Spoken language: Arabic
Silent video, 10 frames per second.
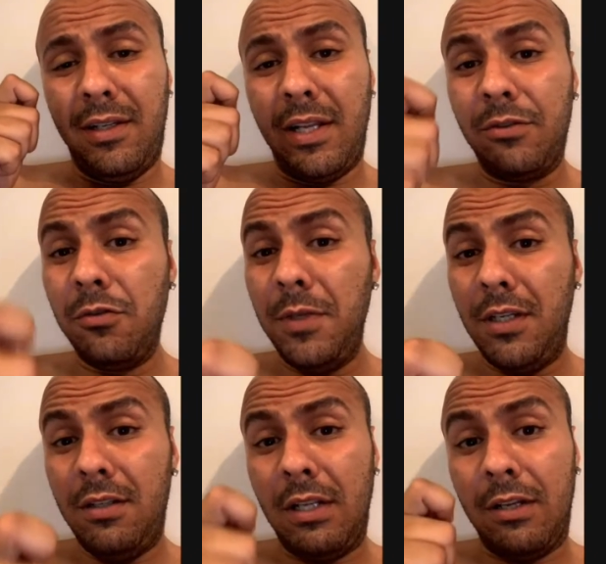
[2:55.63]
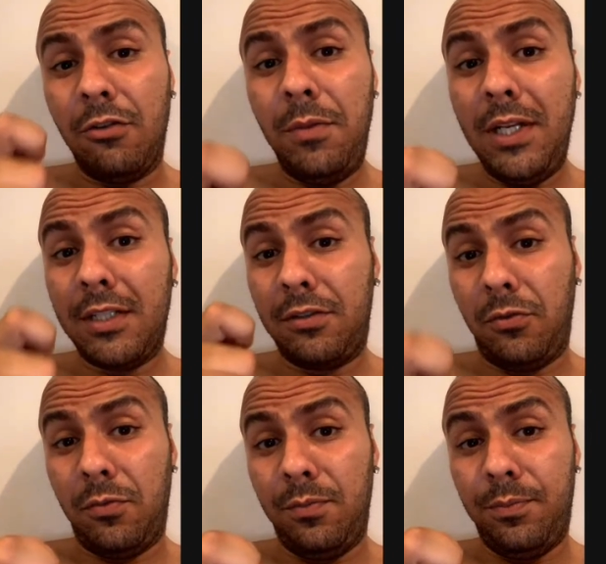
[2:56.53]
لا دومي لا
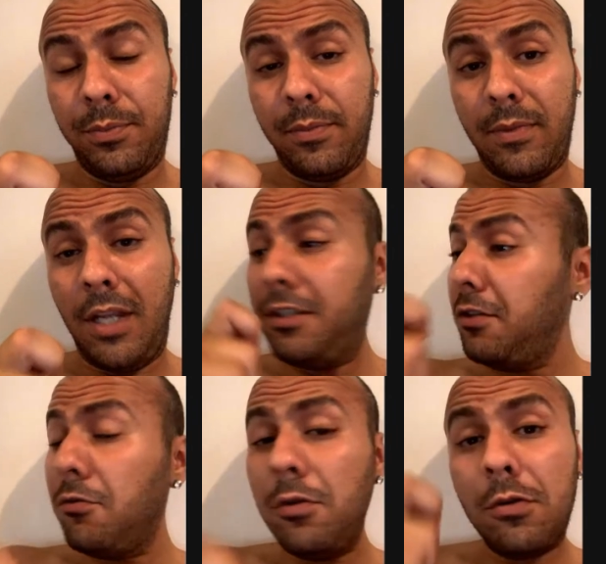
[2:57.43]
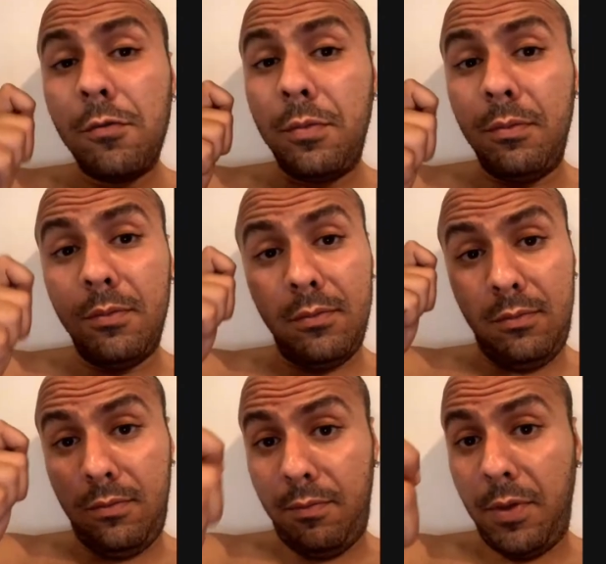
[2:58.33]
دوميناسيون هادشي تنقول لكم
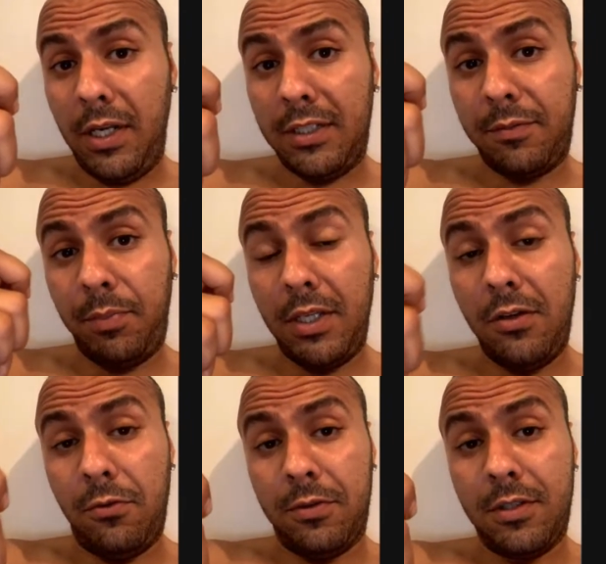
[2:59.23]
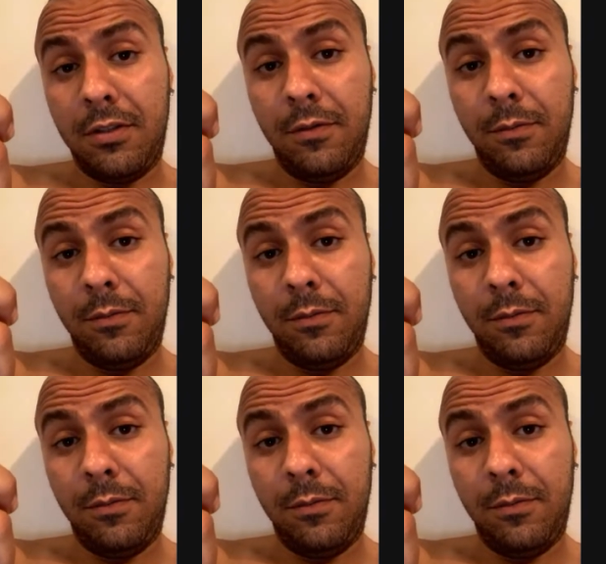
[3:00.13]
بار اكسبيريونس